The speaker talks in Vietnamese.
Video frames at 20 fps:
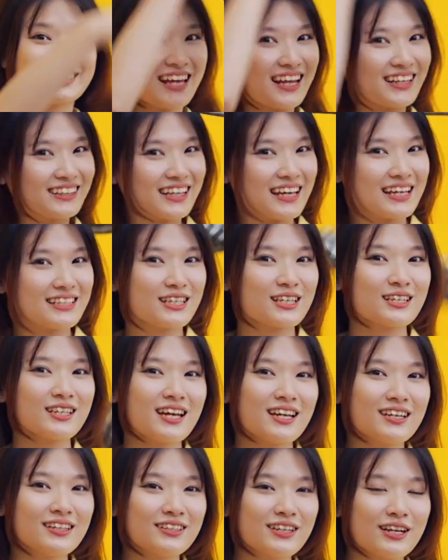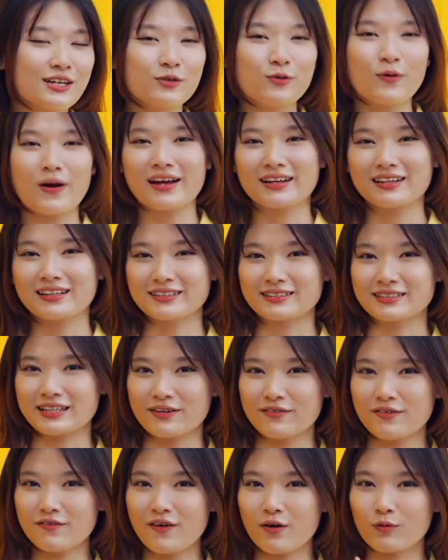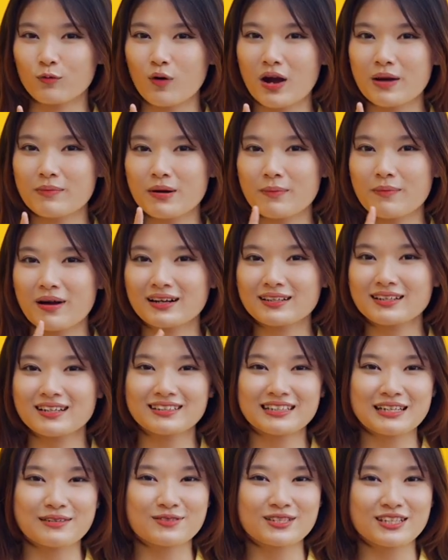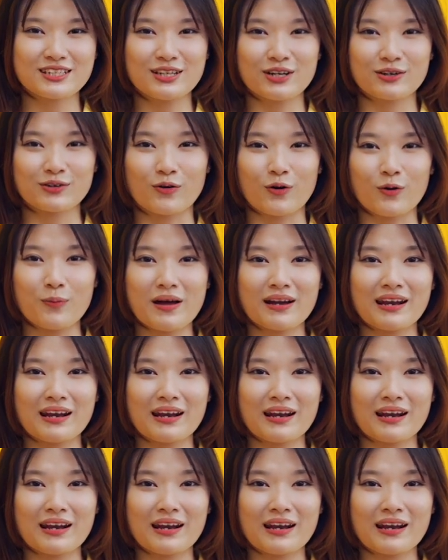Nhanh tay check in đinh quà cực xịn với vòng quay may mắn nhân dịp sinh nhật của